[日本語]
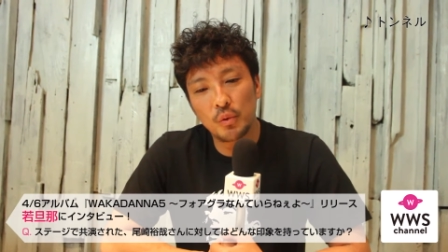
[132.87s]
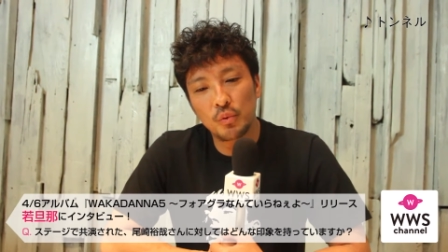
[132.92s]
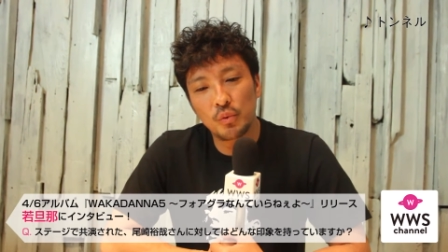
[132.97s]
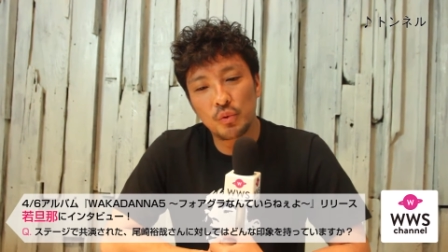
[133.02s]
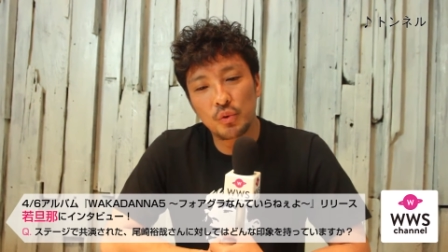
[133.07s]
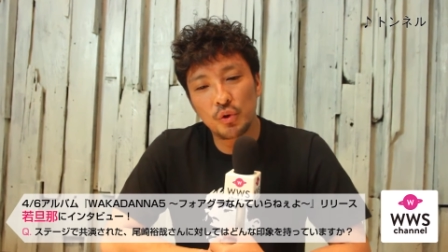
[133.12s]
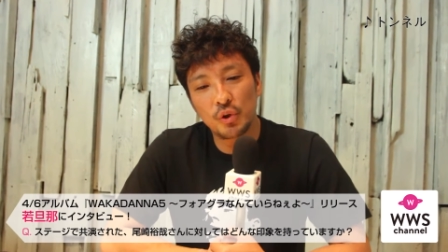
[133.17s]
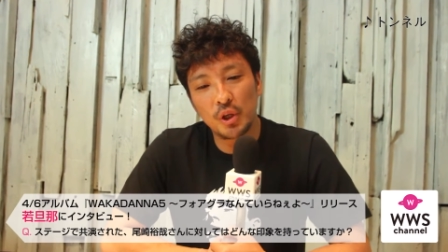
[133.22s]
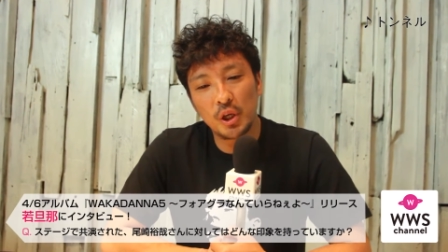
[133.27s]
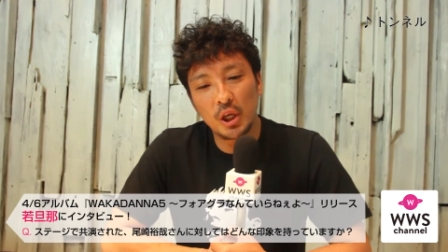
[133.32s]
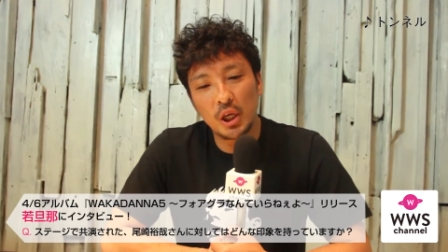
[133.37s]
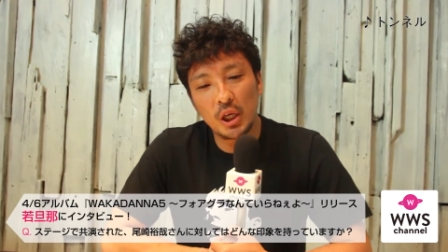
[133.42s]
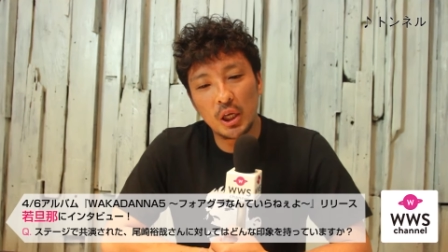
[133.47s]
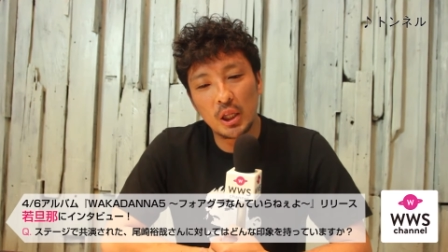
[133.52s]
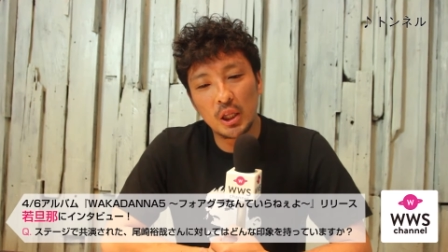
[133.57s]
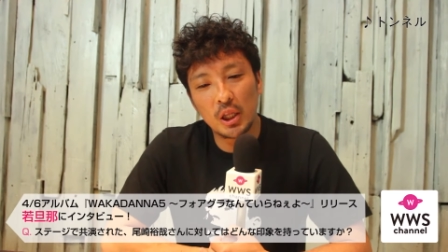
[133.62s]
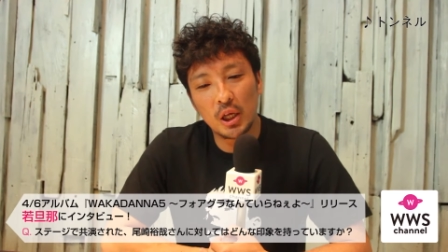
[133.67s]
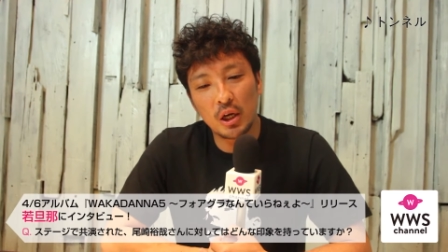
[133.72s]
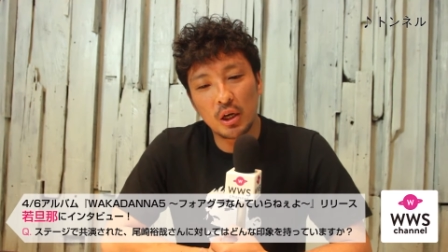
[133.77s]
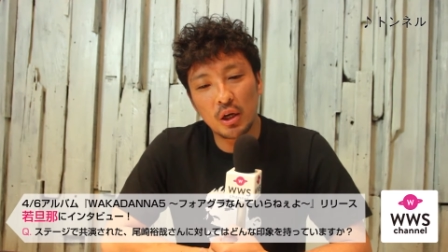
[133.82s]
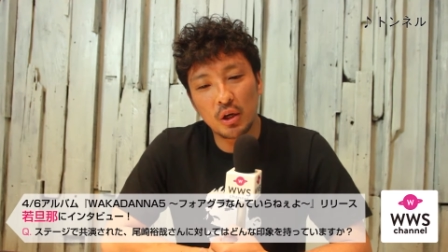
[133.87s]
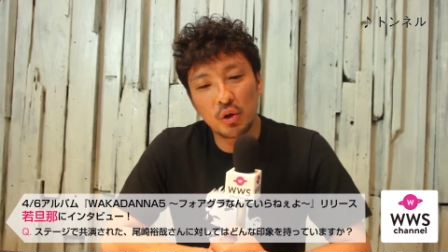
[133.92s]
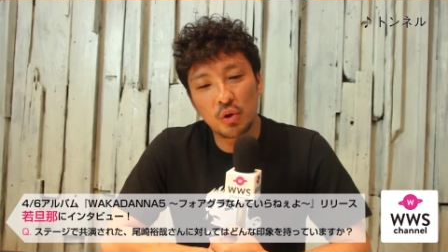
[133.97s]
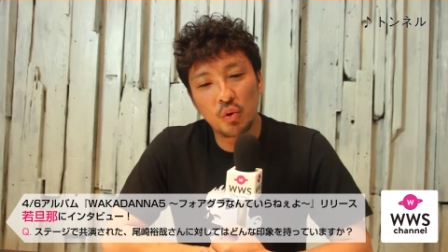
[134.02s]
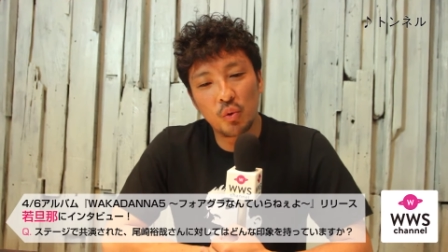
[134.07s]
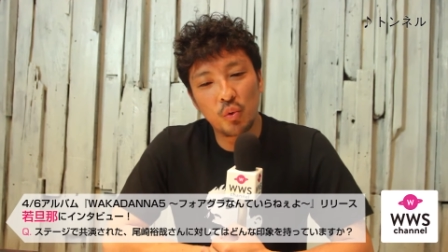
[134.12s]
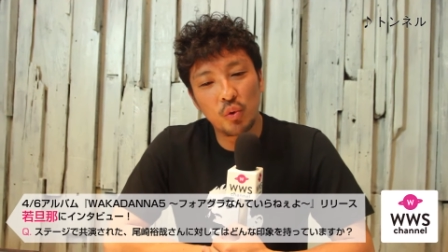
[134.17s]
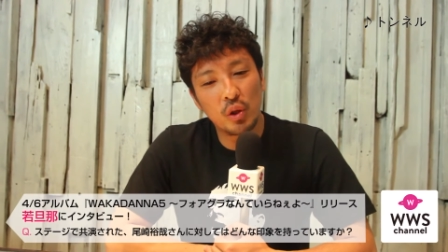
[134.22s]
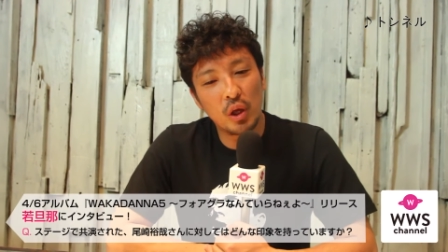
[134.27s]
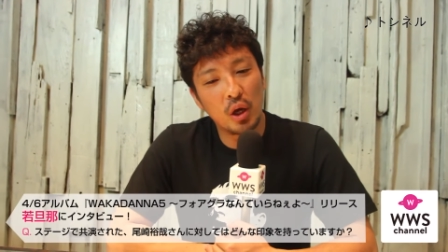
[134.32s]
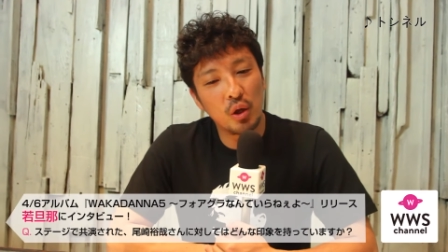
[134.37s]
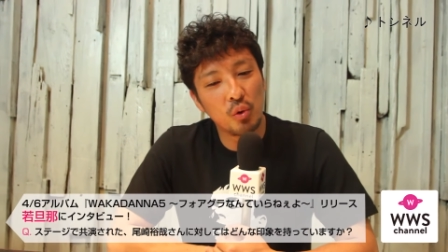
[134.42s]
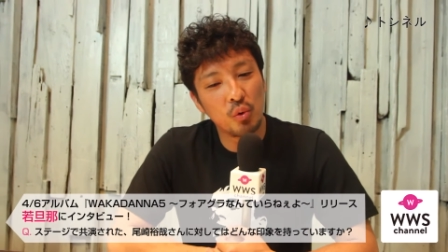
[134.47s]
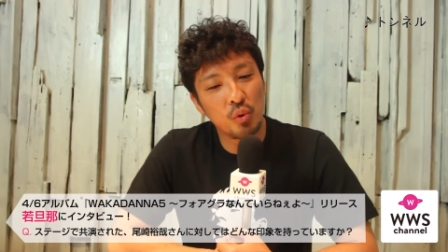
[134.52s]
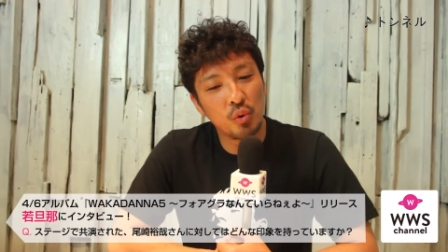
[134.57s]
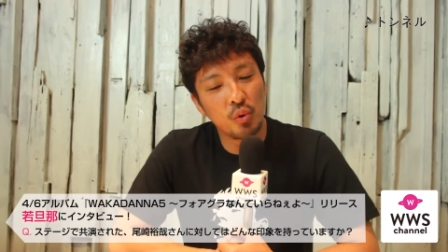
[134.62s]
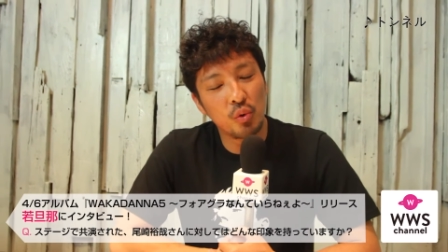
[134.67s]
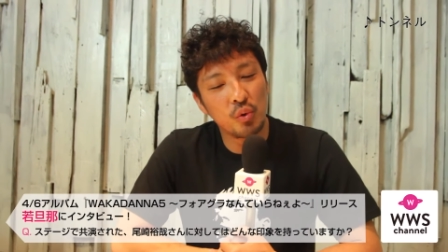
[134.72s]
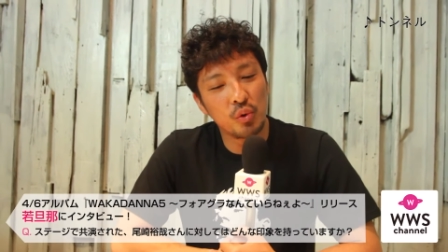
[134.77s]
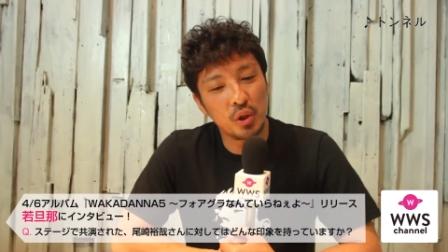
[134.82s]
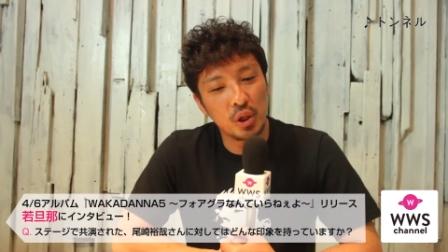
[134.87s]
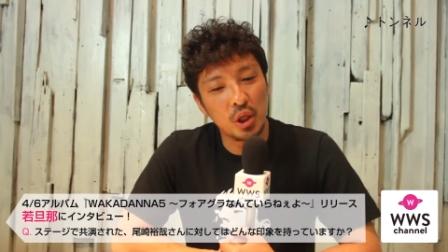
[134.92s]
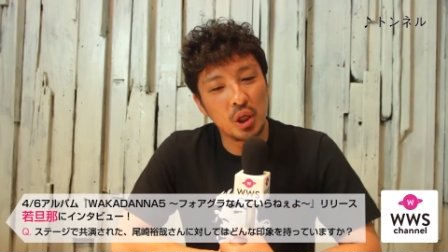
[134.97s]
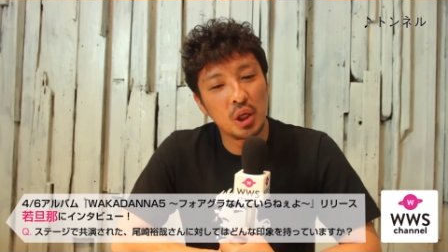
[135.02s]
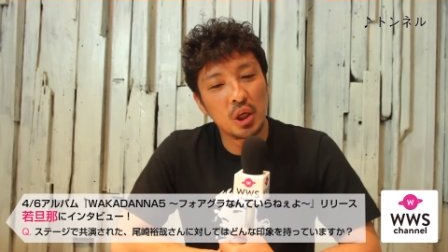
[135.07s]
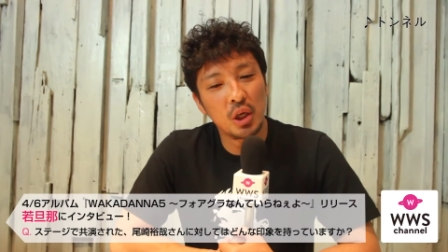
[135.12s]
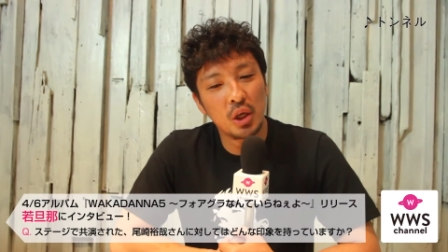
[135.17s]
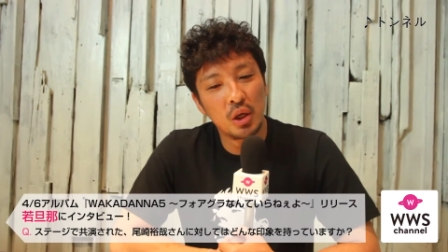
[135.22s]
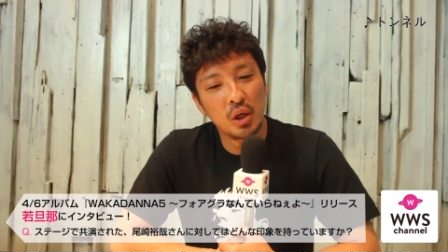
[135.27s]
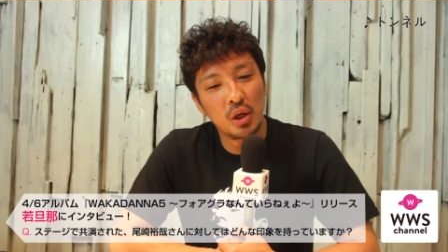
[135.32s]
本当になんか兄弟のように